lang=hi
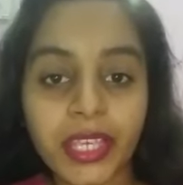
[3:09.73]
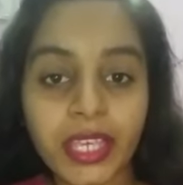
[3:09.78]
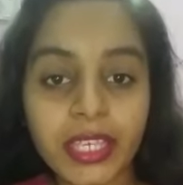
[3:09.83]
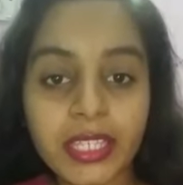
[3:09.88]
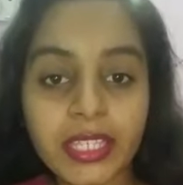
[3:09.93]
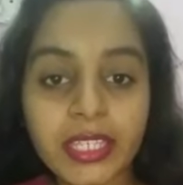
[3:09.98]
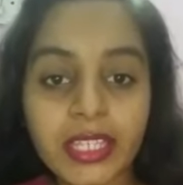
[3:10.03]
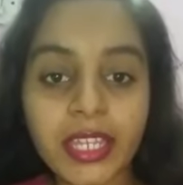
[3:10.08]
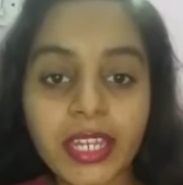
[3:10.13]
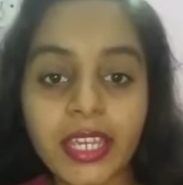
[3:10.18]

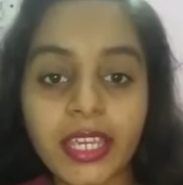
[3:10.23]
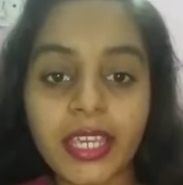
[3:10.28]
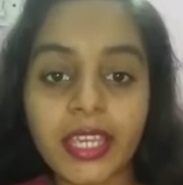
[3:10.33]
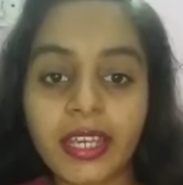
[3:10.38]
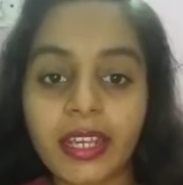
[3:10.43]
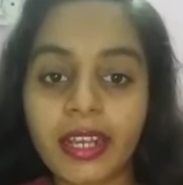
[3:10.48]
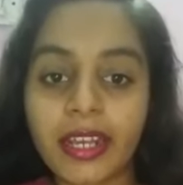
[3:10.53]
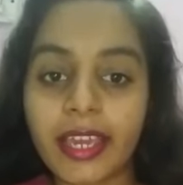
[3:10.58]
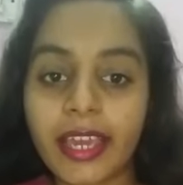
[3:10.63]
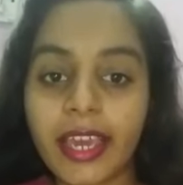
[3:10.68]
किस
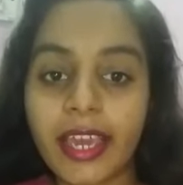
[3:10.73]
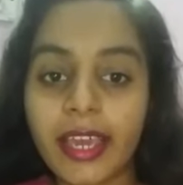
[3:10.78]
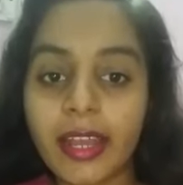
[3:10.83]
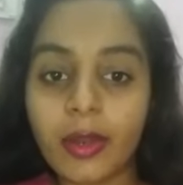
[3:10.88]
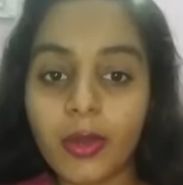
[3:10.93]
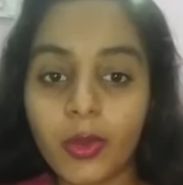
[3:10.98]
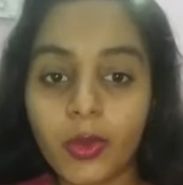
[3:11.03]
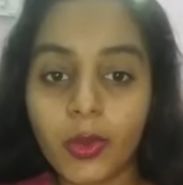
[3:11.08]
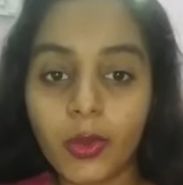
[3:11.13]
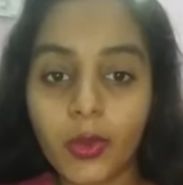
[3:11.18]
तरीके के
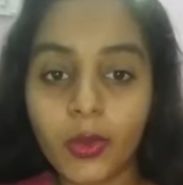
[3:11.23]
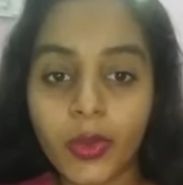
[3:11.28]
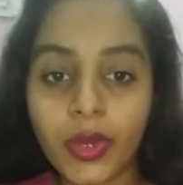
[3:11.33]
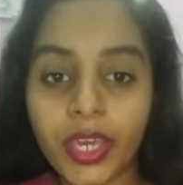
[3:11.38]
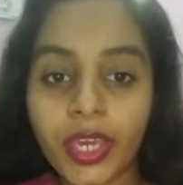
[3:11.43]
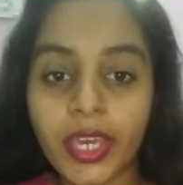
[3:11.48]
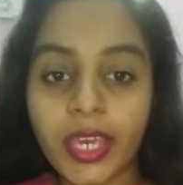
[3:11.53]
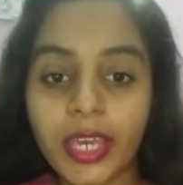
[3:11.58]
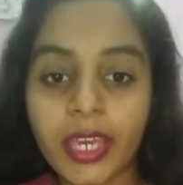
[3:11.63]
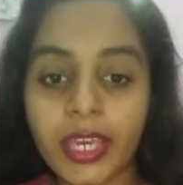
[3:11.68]
लोगों
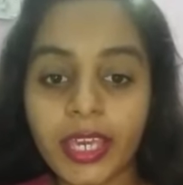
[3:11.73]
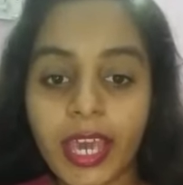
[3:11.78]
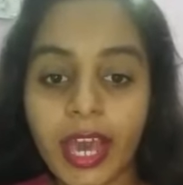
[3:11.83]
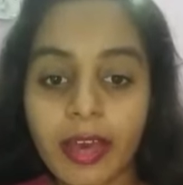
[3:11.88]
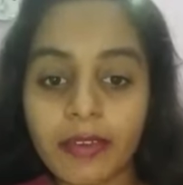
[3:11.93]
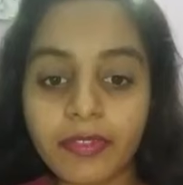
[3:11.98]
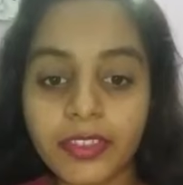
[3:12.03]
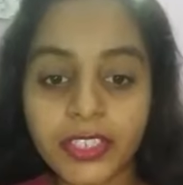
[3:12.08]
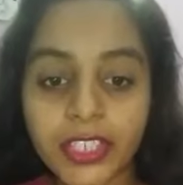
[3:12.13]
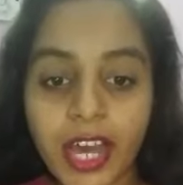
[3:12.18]
के
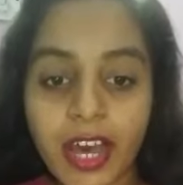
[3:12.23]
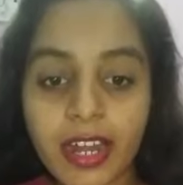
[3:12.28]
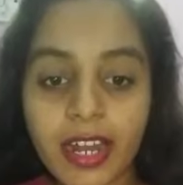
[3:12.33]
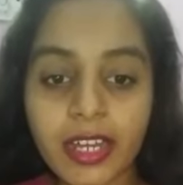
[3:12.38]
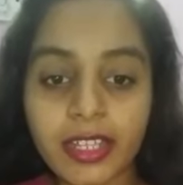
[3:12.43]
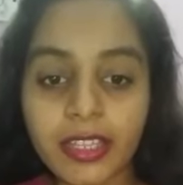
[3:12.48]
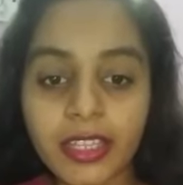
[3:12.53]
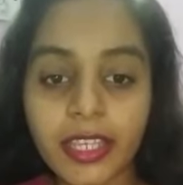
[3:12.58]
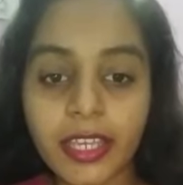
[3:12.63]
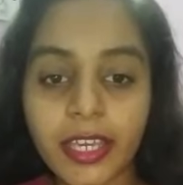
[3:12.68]
क्या विचार
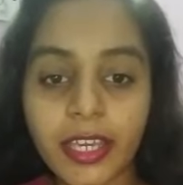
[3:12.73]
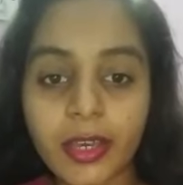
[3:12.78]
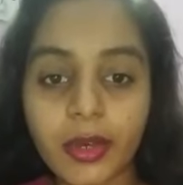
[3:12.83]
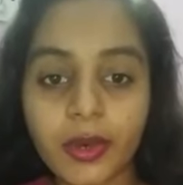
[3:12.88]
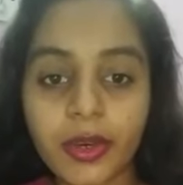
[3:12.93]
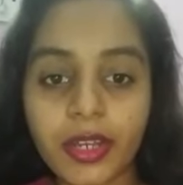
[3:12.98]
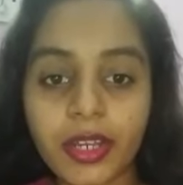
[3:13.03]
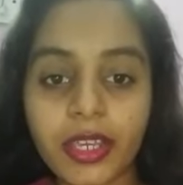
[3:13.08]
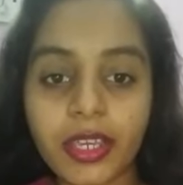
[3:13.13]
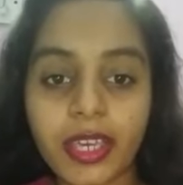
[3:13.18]
आते हैं
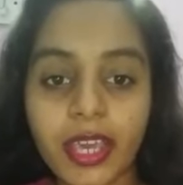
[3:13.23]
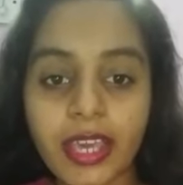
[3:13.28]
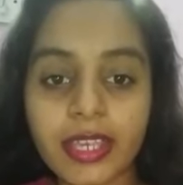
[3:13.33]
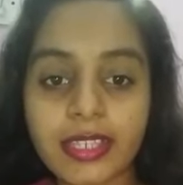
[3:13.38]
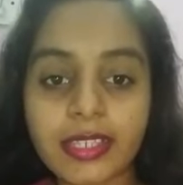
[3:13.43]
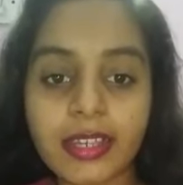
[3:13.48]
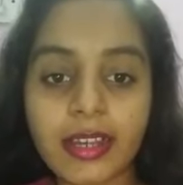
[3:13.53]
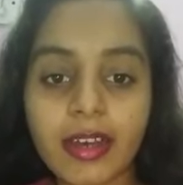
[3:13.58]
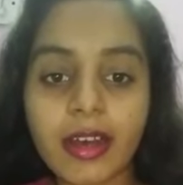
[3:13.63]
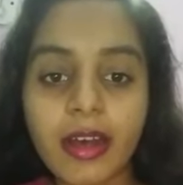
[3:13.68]
और
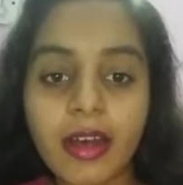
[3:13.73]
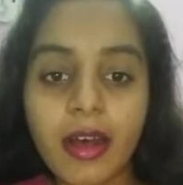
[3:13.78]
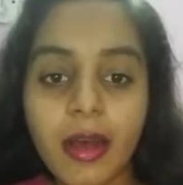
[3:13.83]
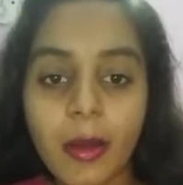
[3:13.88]
कैसा